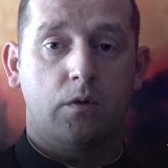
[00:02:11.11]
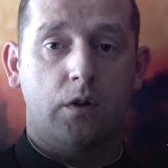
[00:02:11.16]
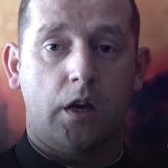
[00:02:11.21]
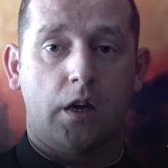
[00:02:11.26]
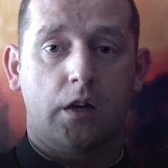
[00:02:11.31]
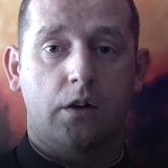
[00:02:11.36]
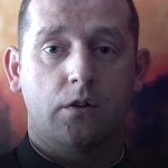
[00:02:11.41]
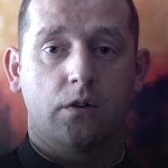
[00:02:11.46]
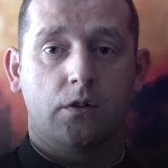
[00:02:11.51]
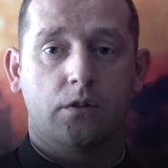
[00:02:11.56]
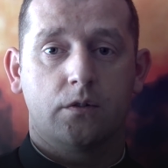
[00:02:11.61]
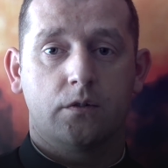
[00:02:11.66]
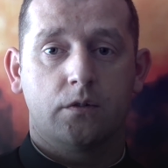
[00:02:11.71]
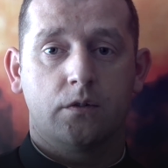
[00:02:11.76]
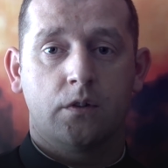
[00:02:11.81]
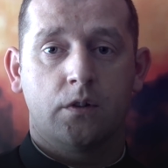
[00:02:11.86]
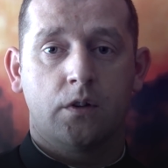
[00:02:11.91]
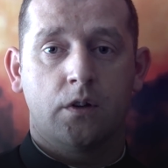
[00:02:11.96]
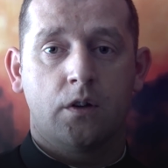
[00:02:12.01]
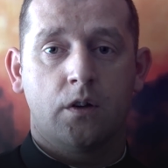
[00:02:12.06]
Jego.
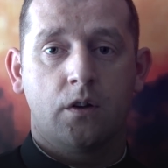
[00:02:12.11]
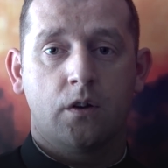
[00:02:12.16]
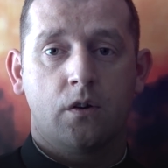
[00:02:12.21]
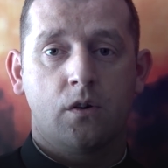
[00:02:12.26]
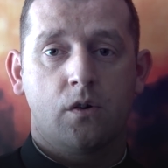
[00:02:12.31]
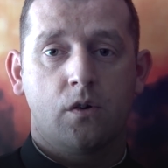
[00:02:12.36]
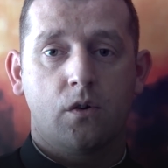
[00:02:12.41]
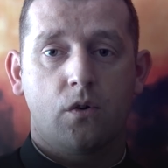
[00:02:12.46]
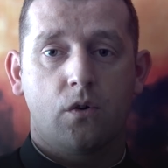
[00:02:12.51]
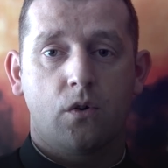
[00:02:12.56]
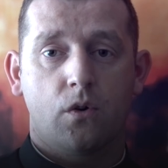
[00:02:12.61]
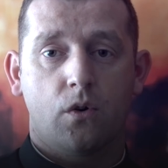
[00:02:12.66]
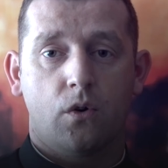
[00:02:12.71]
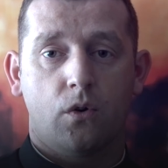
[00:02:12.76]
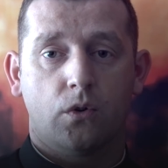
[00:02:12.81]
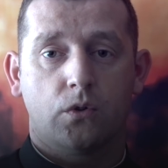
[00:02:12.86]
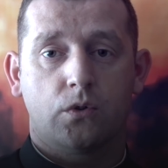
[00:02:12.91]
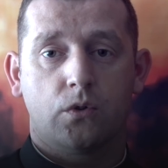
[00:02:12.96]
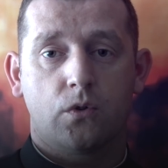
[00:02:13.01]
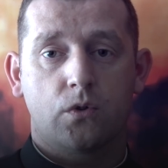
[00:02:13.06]

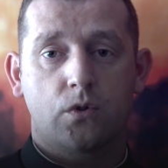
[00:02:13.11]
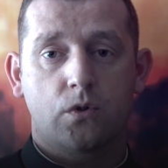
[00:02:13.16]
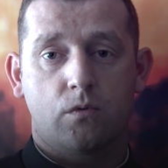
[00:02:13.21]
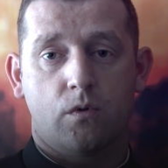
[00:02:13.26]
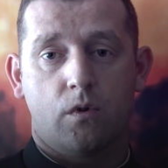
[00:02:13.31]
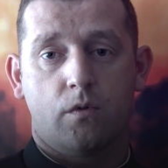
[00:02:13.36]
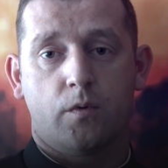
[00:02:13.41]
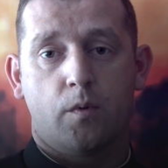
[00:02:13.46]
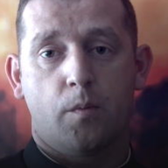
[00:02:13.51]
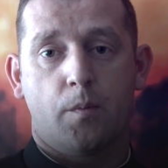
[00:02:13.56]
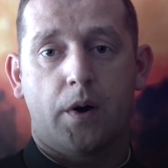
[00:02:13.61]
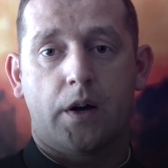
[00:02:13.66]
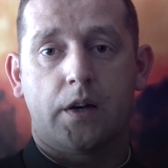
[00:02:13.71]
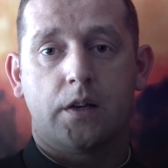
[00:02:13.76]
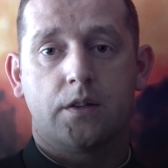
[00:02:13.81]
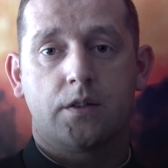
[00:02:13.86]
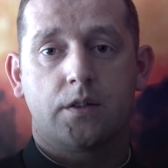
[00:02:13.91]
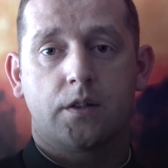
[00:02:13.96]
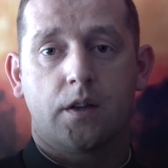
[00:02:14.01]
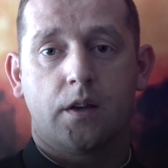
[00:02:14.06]
Oto słowo
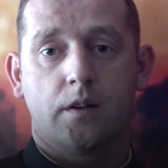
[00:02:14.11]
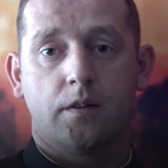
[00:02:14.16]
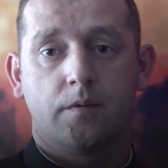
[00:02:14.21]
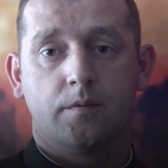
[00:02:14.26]
Pańskie.